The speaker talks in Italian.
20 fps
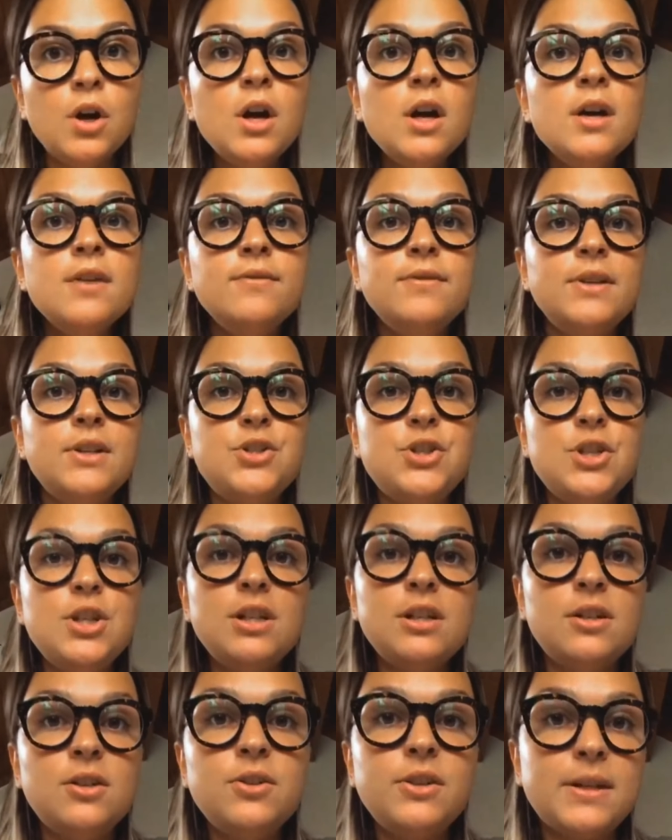
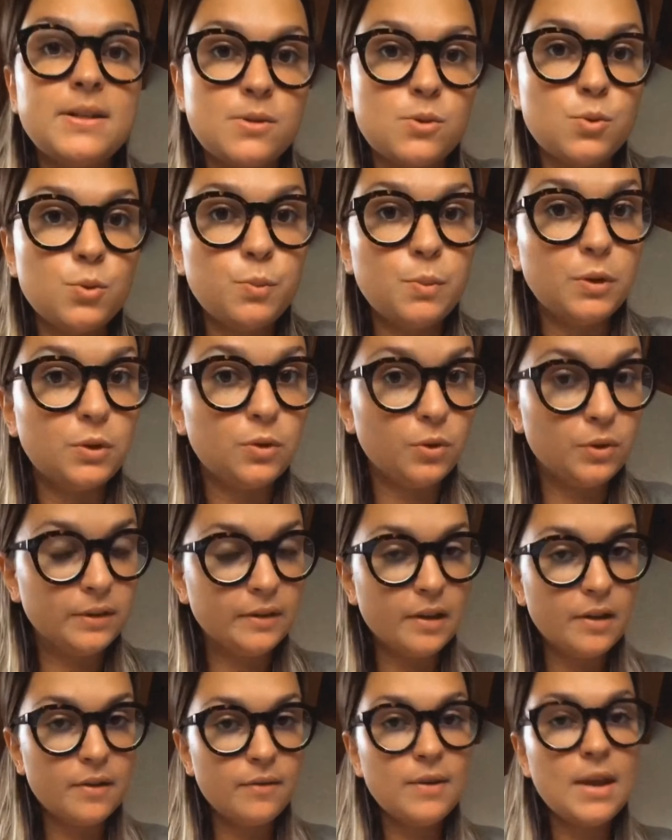Virgilio allora subito
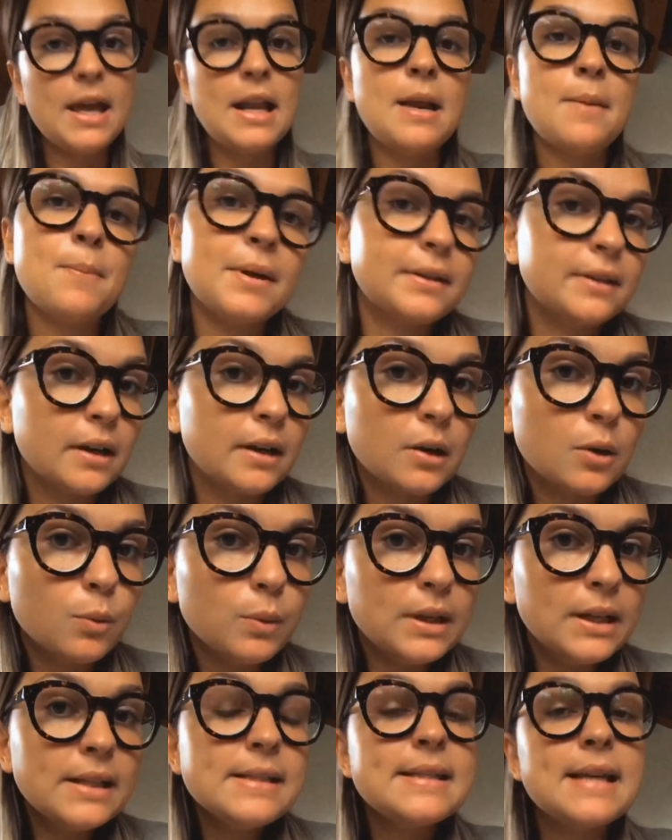interviene per
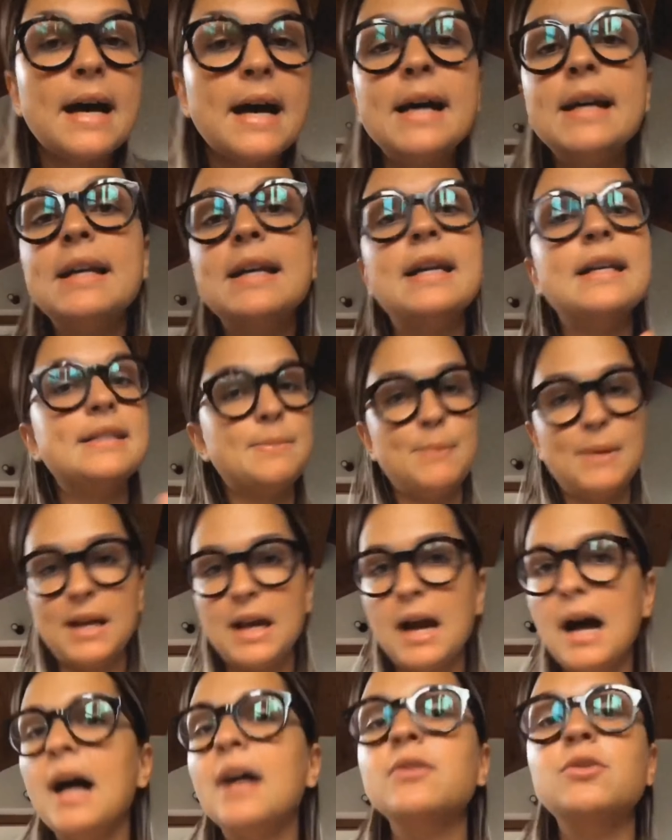tranquillizzarle, spiegare
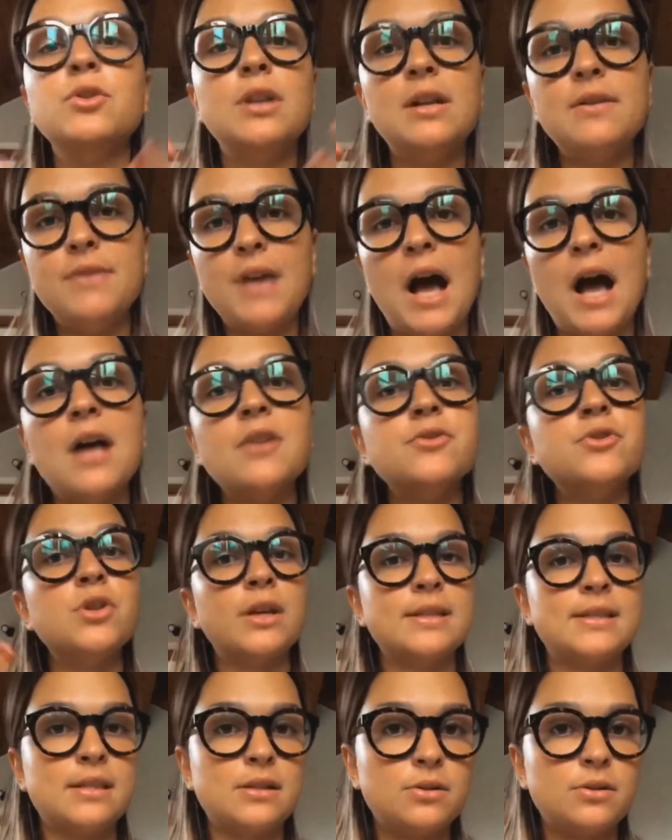spiegando del viaggio
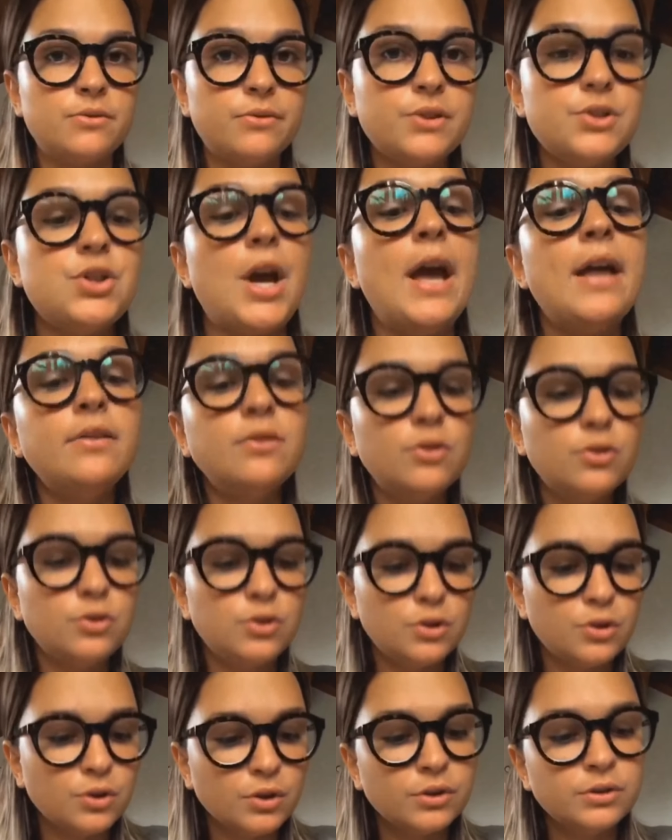che stanno facendo,
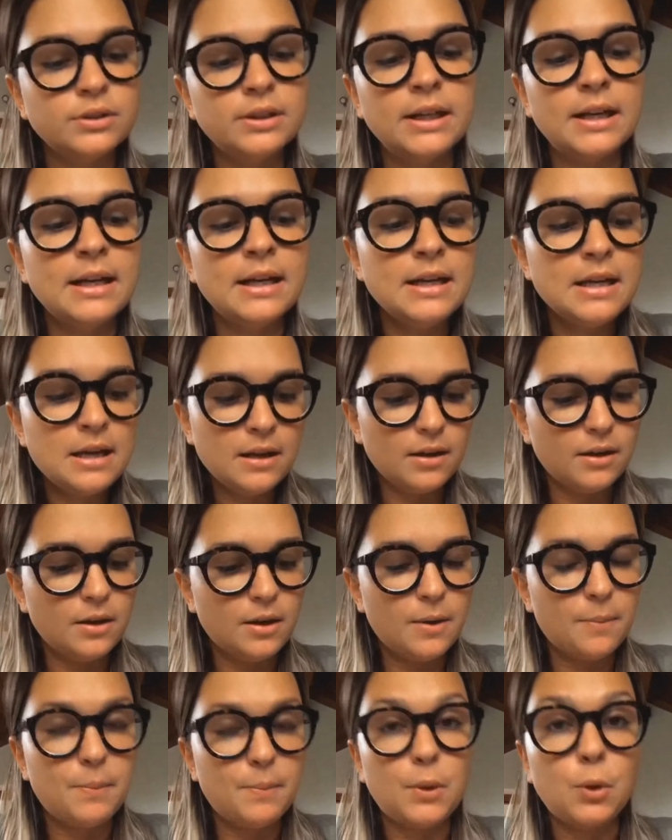di non
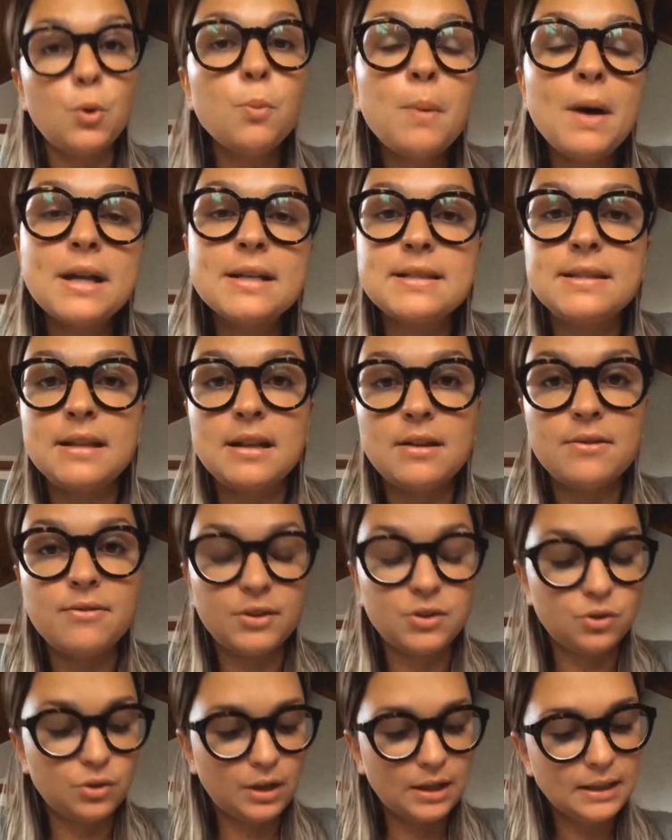eh, preoccuparsi del
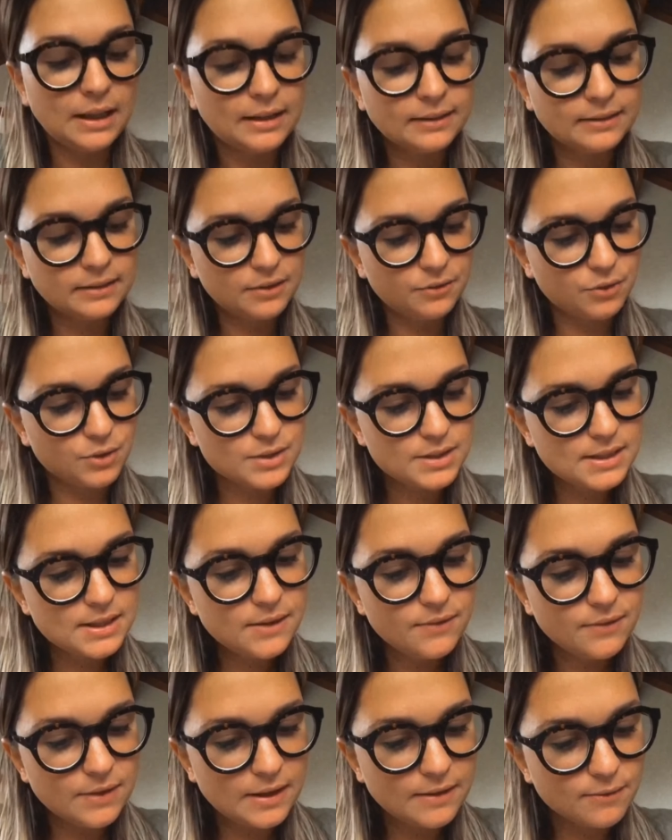fatto che Dante
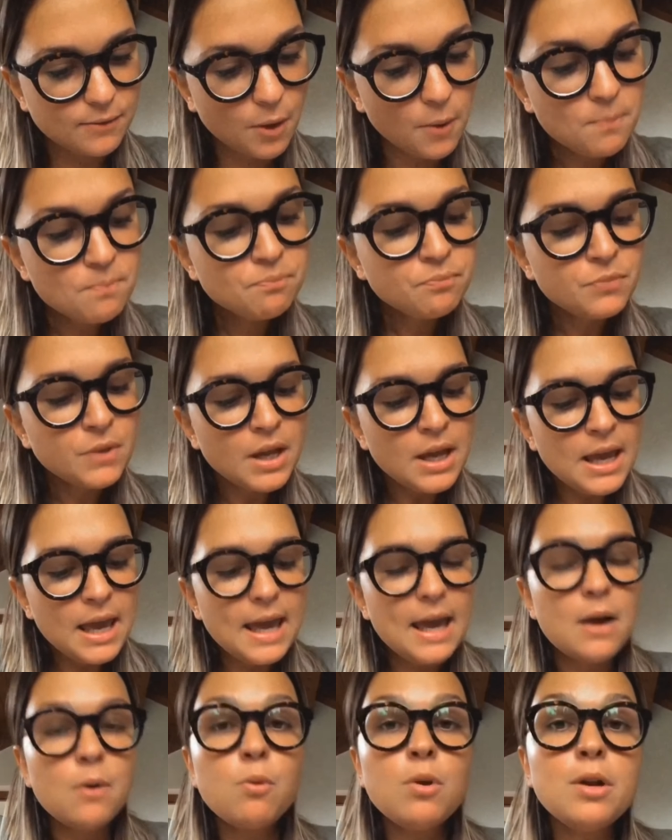fosse vivo
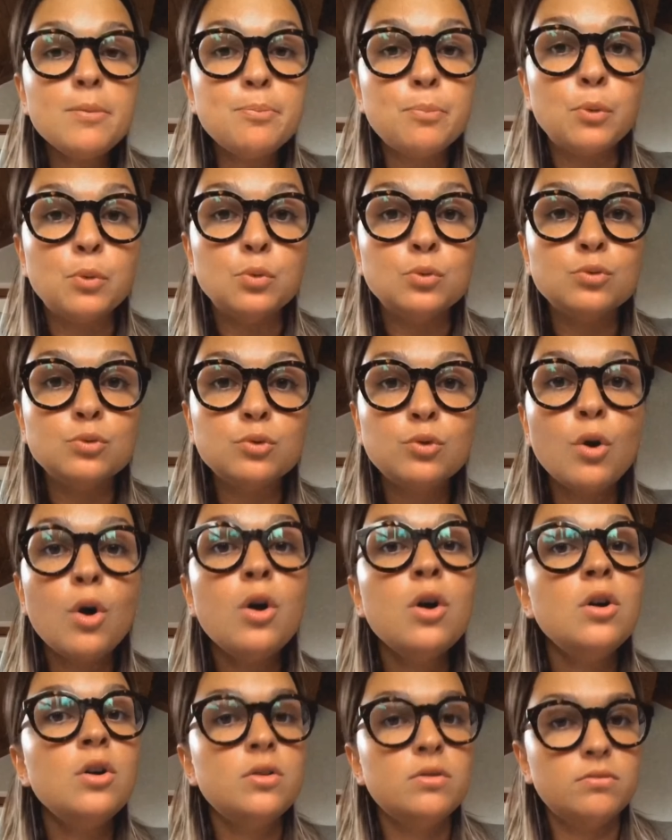e a quel
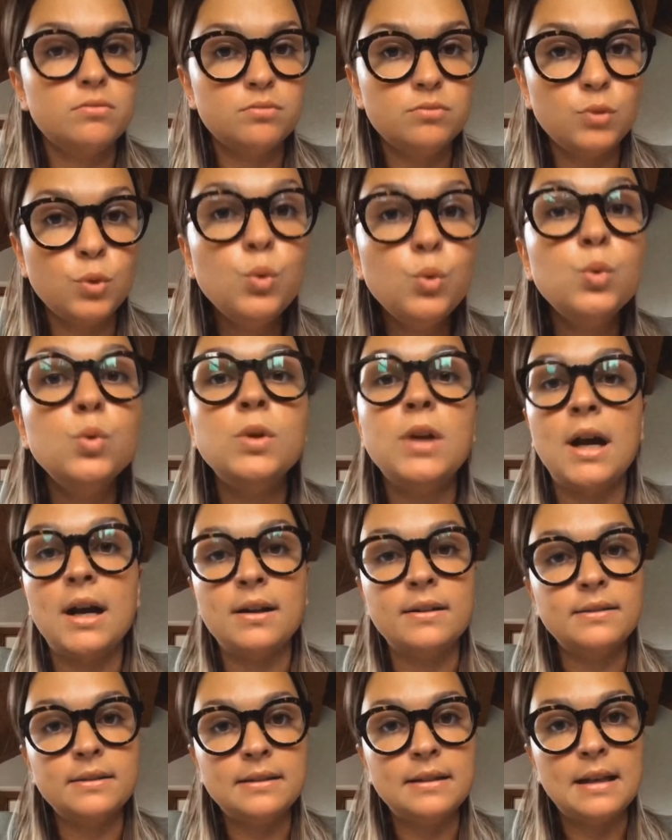punto
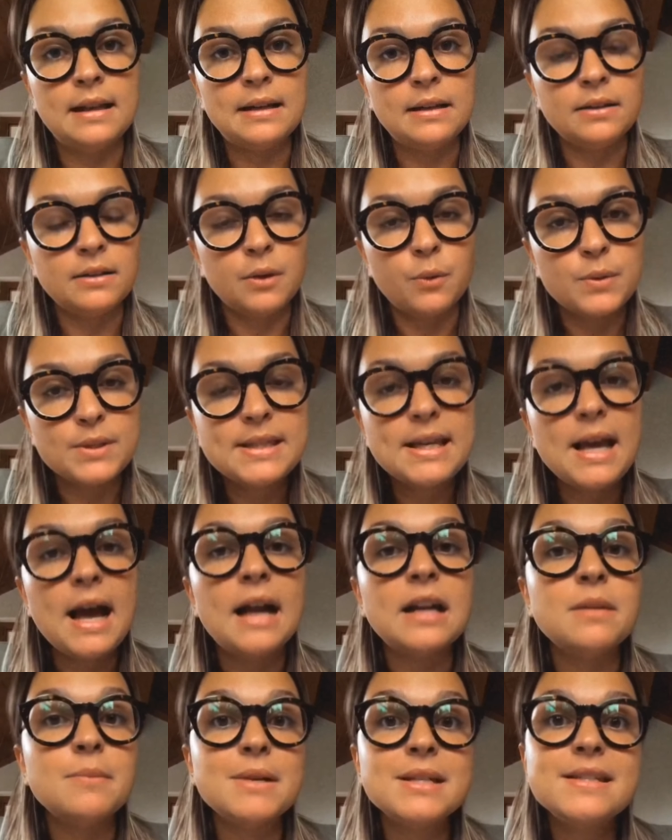una dei, di queste
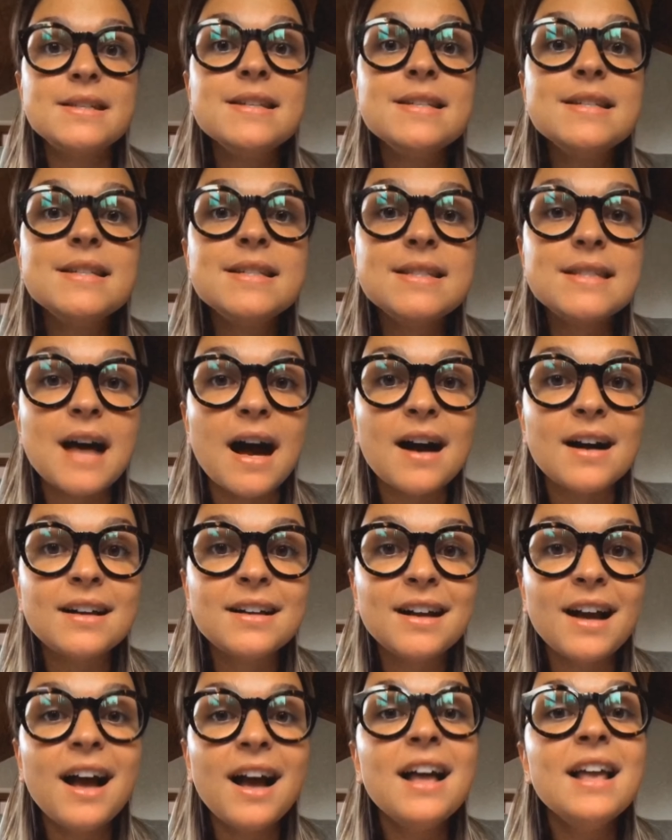anime si
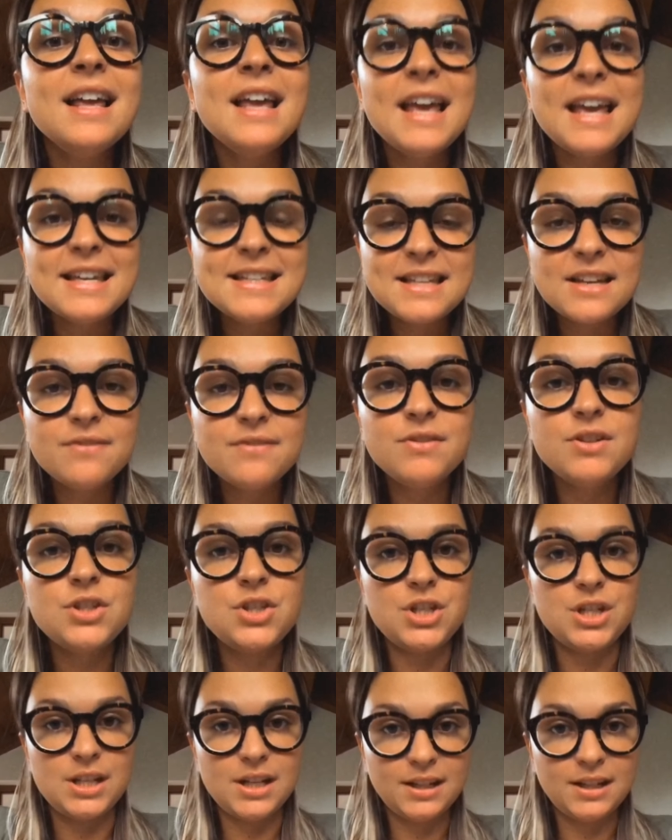stacca e si avvicina,